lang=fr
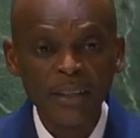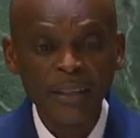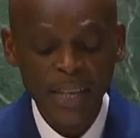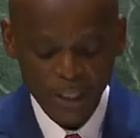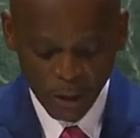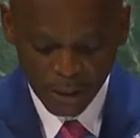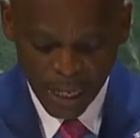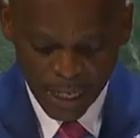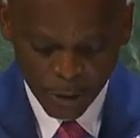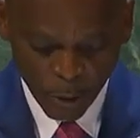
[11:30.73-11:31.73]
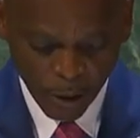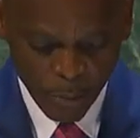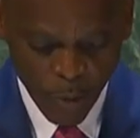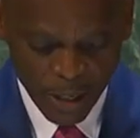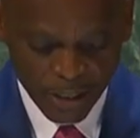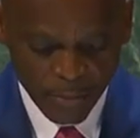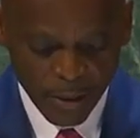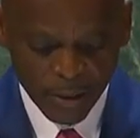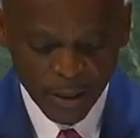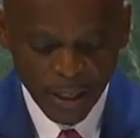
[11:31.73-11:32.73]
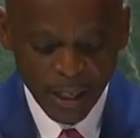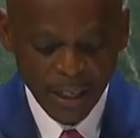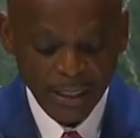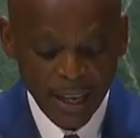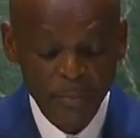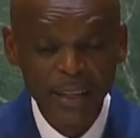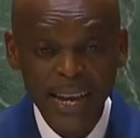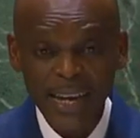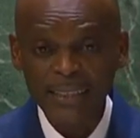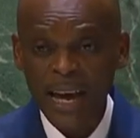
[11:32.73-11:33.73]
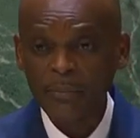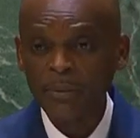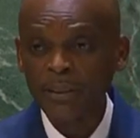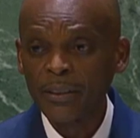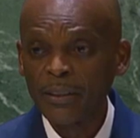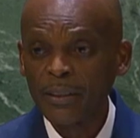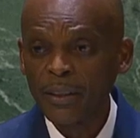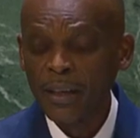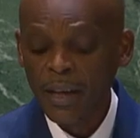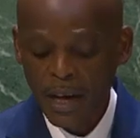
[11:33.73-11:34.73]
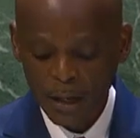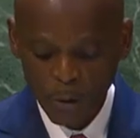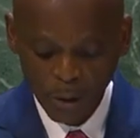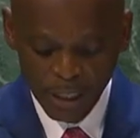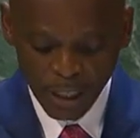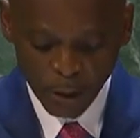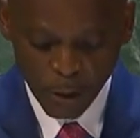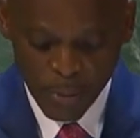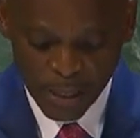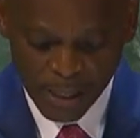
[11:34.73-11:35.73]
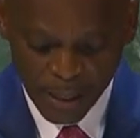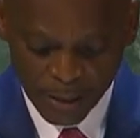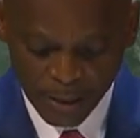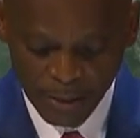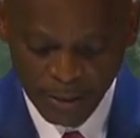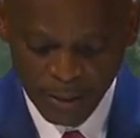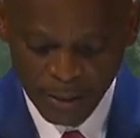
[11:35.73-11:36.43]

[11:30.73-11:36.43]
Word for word: national de reboisement d'un milliard d'arbres à l'horizon 2030